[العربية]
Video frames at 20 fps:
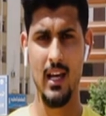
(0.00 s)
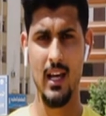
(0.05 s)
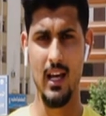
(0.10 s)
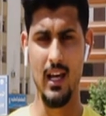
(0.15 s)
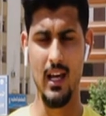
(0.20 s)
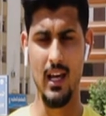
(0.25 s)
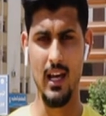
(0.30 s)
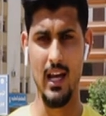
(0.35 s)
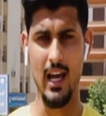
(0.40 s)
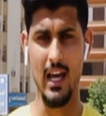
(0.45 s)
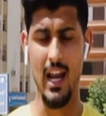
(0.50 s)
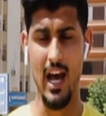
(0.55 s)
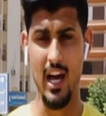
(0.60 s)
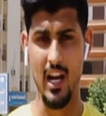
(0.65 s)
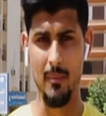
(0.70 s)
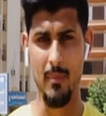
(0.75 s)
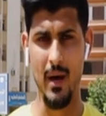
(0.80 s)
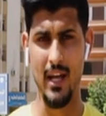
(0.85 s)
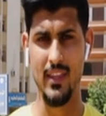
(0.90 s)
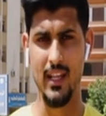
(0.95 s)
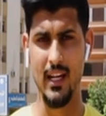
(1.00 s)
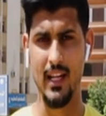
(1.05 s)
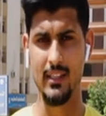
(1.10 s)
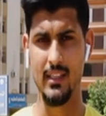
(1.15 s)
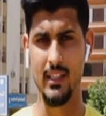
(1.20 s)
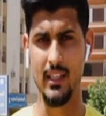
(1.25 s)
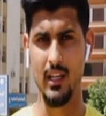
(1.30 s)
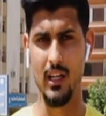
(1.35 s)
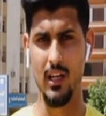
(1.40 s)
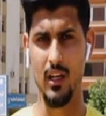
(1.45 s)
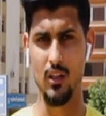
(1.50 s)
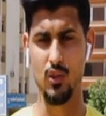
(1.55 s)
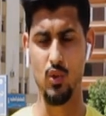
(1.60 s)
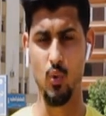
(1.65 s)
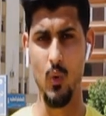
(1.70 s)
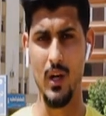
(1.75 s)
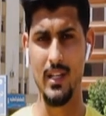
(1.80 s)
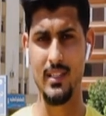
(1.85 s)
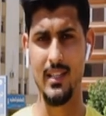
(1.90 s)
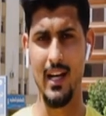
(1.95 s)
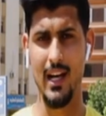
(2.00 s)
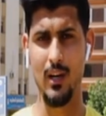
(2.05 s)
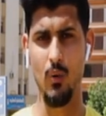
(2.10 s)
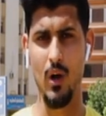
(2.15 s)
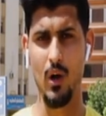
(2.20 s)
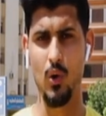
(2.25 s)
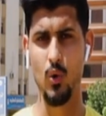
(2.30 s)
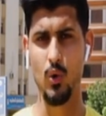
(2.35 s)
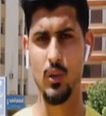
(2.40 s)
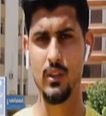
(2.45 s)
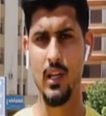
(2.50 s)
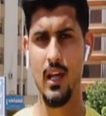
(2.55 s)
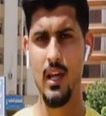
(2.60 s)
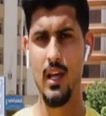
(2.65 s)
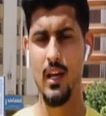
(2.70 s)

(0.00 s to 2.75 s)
آه، العربات التي آه، توزع الوقود